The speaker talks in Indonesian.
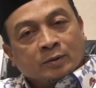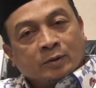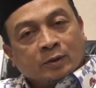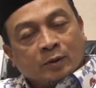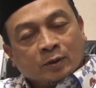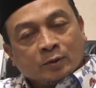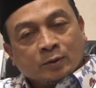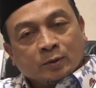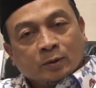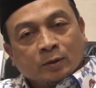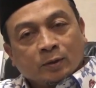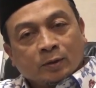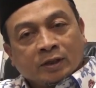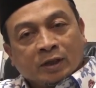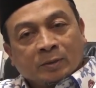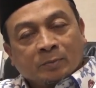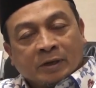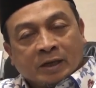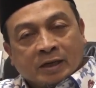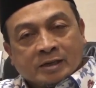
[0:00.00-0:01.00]
Rasulullah
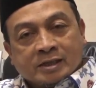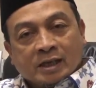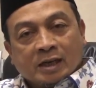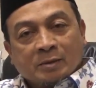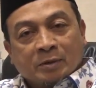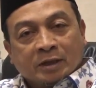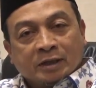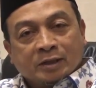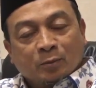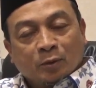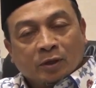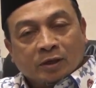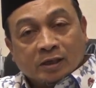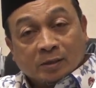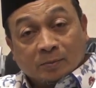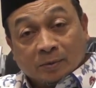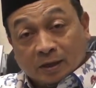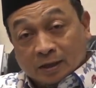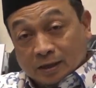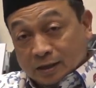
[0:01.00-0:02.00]
dan para sahabat di bulan
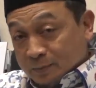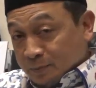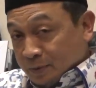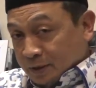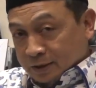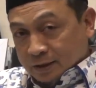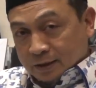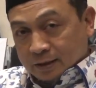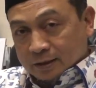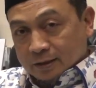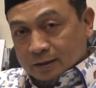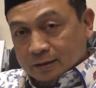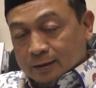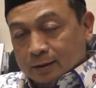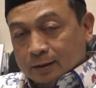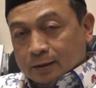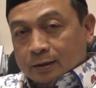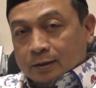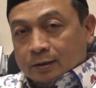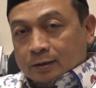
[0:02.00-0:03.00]
Ramadan seperti ini
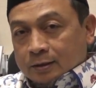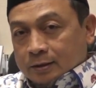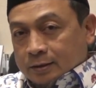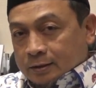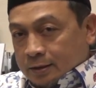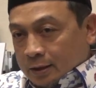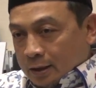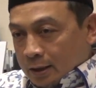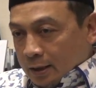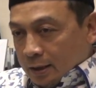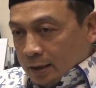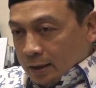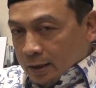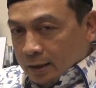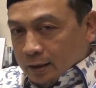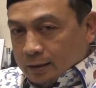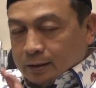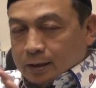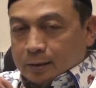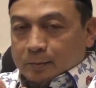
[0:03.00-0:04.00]

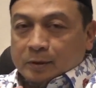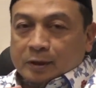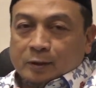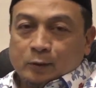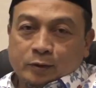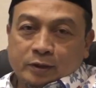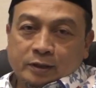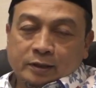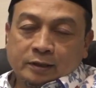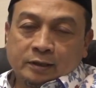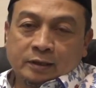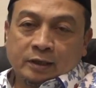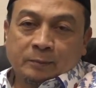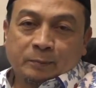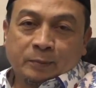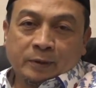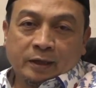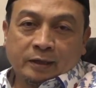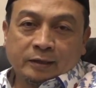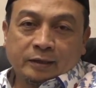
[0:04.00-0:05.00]
sangat dermawan,
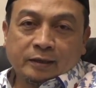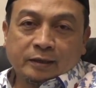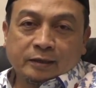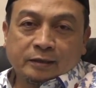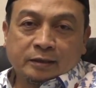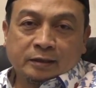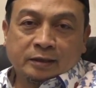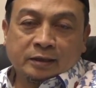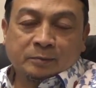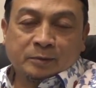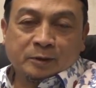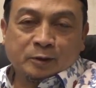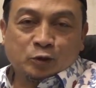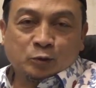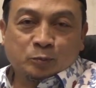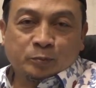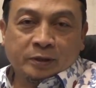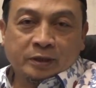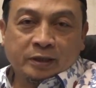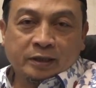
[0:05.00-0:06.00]
apalagi ketika
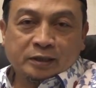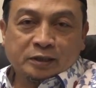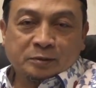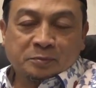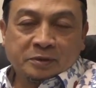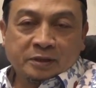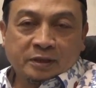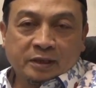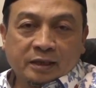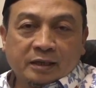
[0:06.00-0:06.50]
berjumpa dengan Jibril